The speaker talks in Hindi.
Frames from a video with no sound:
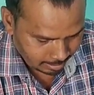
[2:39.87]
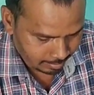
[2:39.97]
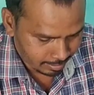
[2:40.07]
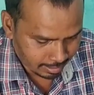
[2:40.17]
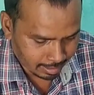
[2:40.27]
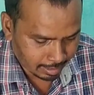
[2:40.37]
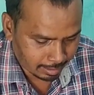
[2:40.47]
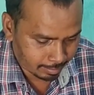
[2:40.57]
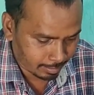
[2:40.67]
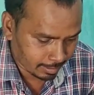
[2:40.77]
देखिए भी
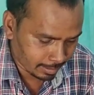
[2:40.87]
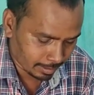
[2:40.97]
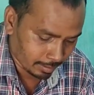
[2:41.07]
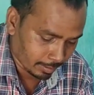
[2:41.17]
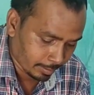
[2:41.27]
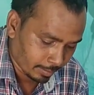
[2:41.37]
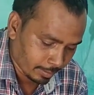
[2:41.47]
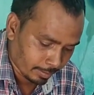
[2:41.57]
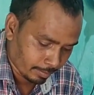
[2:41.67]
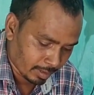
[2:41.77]
दिखा रहे हैं
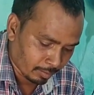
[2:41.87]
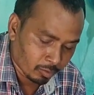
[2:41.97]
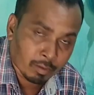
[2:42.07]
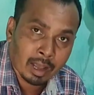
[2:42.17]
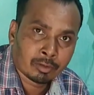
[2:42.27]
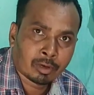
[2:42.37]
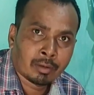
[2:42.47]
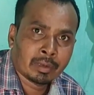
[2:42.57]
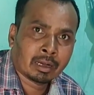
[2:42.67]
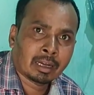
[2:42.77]
अभी
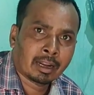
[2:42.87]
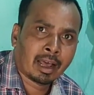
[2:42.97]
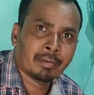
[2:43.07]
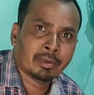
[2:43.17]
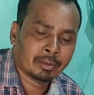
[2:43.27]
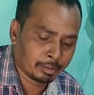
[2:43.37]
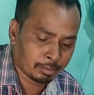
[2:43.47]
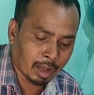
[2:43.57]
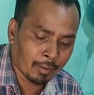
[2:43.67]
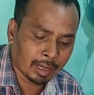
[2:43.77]
मोबाइल थोड़ा मेरा ख़राब है
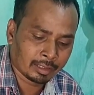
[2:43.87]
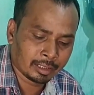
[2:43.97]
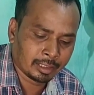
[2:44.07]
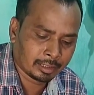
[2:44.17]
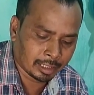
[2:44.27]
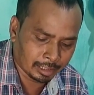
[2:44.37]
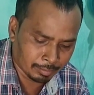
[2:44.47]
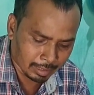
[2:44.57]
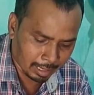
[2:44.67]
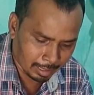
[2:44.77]
इसलिए आवाज़ नहीं
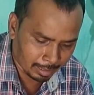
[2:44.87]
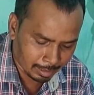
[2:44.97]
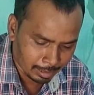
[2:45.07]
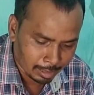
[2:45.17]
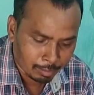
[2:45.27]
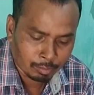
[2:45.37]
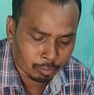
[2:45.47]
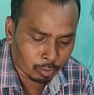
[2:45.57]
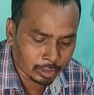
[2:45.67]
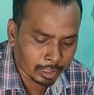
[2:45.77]
खींचता इसलिए मंगाए हैं
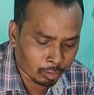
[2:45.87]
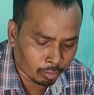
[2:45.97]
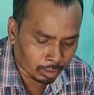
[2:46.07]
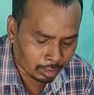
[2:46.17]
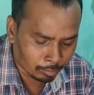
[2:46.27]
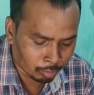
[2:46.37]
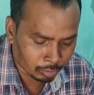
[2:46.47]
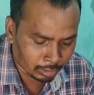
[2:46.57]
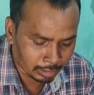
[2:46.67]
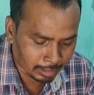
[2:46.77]
बहुत ज़्यादा
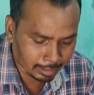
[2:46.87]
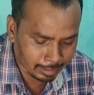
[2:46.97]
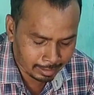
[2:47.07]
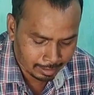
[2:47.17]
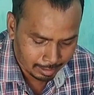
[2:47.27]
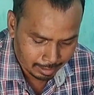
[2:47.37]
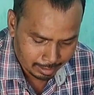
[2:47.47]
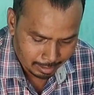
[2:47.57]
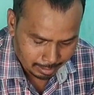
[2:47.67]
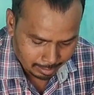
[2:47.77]
अनबॉक्सिंग देखे हैं
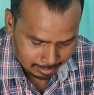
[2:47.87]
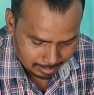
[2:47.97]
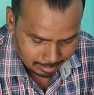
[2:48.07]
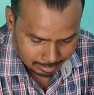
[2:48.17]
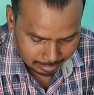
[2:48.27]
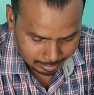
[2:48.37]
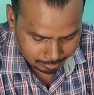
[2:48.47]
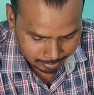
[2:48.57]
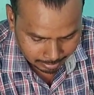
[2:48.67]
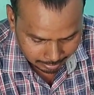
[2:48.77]

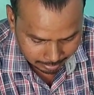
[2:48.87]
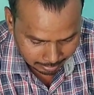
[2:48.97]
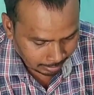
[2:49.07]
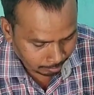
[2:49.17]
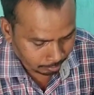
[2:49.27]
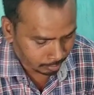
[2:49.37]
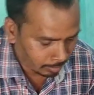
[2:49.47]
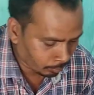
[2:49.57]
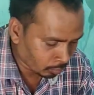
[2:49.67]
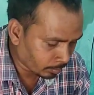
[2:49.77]
नहीं इसमें एक
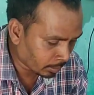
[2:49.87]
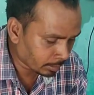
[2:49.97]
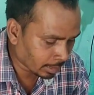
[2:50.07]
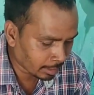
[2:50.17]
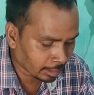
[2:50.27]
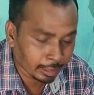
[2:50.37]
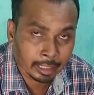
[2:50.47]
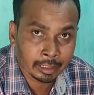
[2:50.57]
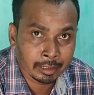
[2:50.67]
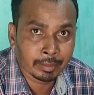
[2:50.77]
सब तो इसमें अच्छा है
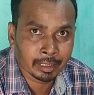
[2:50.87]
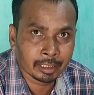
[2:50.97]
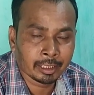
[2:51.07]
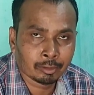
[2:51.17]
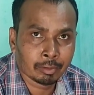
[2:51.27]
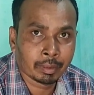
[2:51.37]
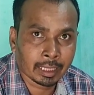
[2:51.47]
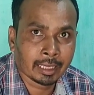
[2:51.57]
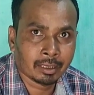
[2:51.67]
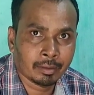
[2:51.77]
लेकिन एक डीमेरिट है
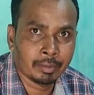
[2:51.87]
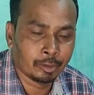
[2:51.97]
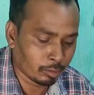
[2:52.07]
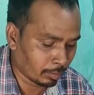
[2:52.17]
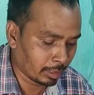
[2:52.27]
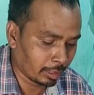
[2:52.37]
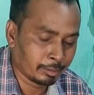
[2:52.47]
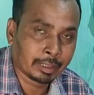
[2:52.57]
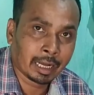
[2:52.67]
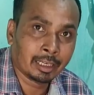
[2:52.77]
उसको बताएंगे अभी वीडियो में
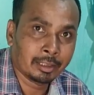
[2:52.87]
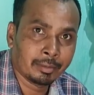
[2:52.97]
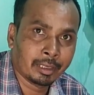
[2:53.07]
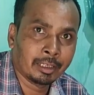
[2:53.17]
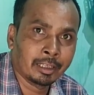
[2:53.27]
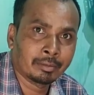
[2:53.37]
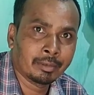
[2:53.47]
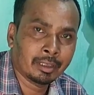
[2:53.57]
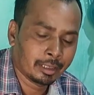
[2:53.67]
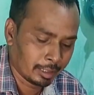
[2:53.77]
बने रहे इसमें क्या डीमेरिट
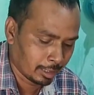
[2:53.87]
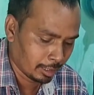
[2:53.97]
है इसमें